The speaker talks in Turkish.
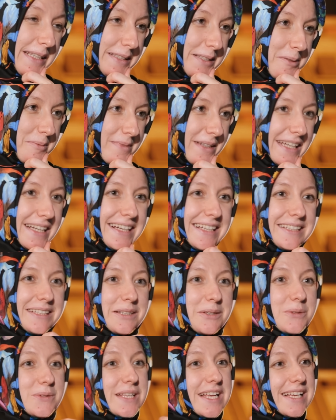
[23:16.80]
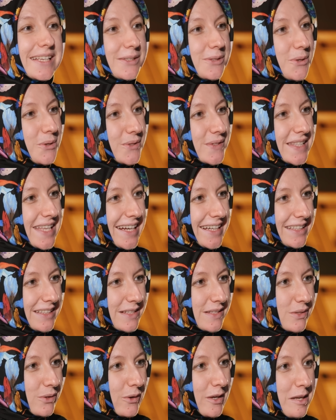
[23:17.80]
Değil mi? Yani güzel sözler
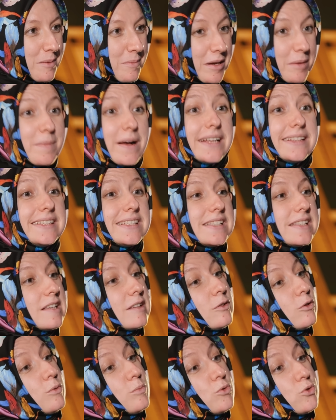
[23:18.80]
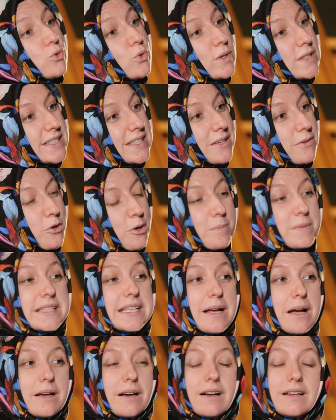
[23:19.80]
de söylemek. Ben tesettürümü çok seviyorum.
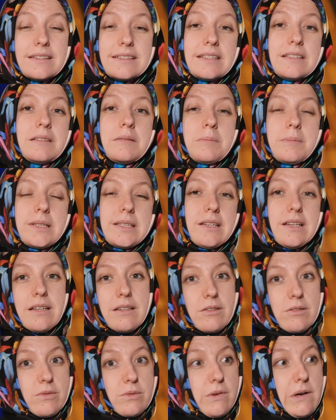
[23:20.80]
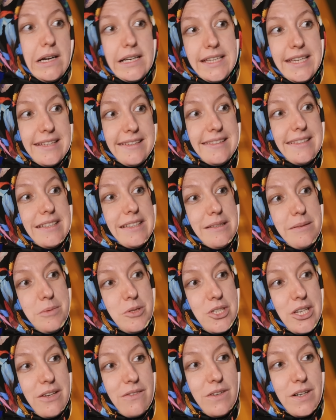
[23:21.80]
Mesela Handan'ın bana fark ettirdiği bir
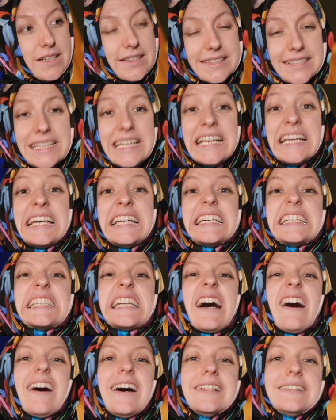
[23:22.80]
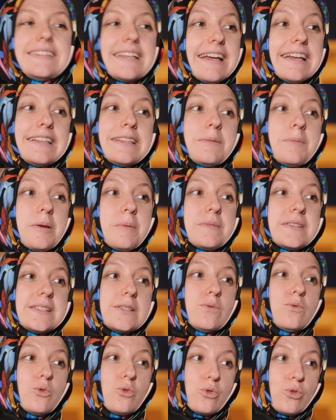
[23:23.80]
şey vardı. Rahat
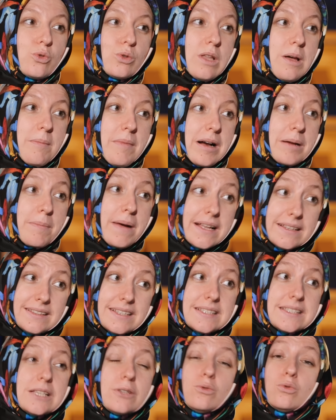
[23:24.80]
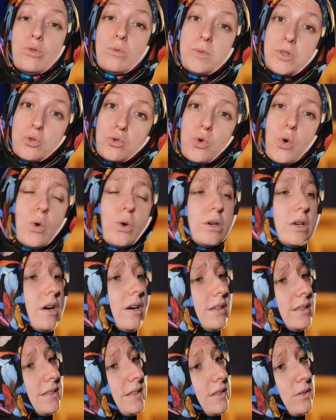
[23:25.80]
etmemizi vurgulamak. Ben evet. tesettürümle çok
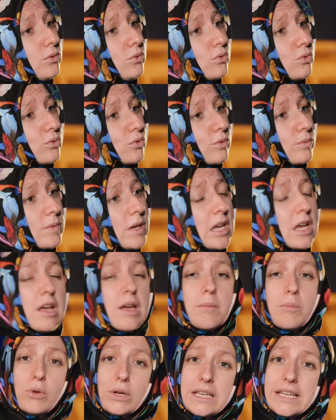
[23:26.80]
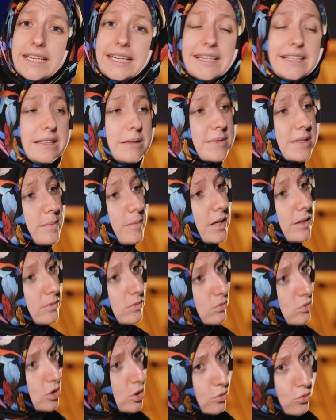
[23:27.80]
rahat ediyorum. Böyle giyindiğim zaman
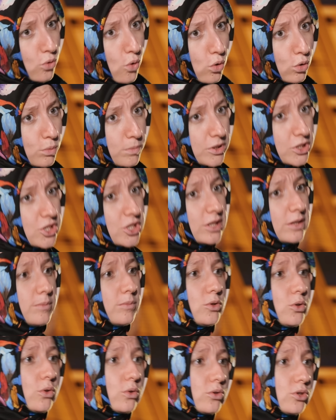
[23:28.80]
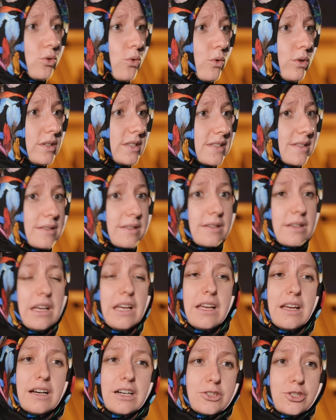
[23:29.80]
işte kolum açılmıyor. İşte orası
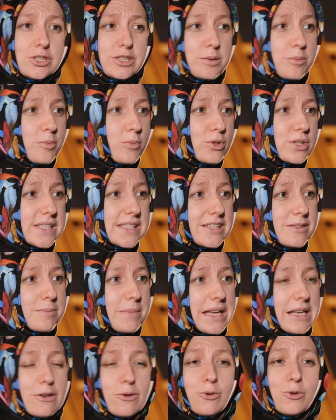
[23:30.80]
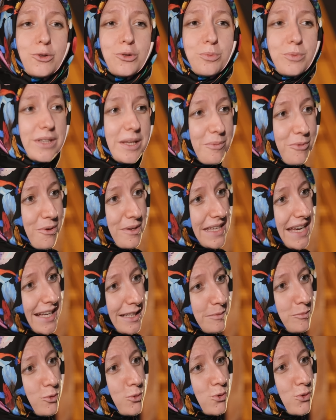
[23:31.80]
açıldı mı burası belli oldu mu diye böyle
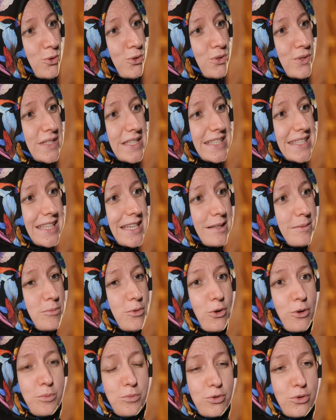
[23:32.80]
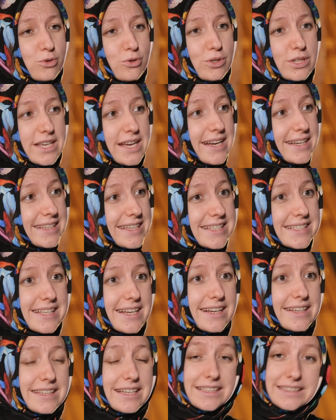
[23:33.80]
kendimi huzursuz hissetmiyorum. Yürürken
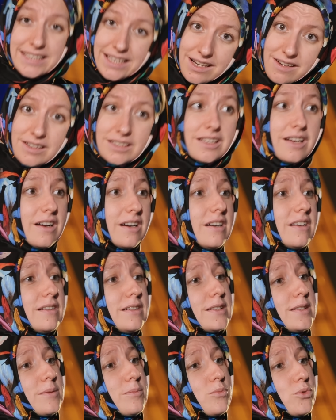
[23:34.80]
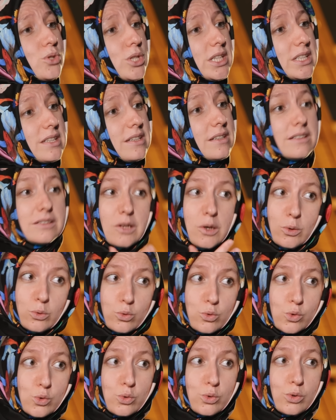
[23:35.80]
gezerken ne kadar rahatım bu şekilde ne kadar
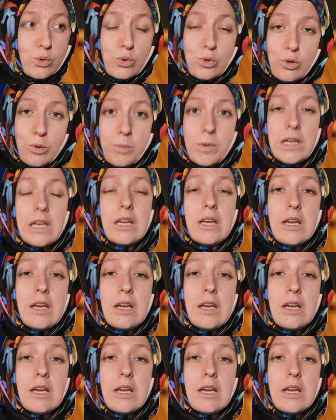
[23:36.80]
huzurluyum.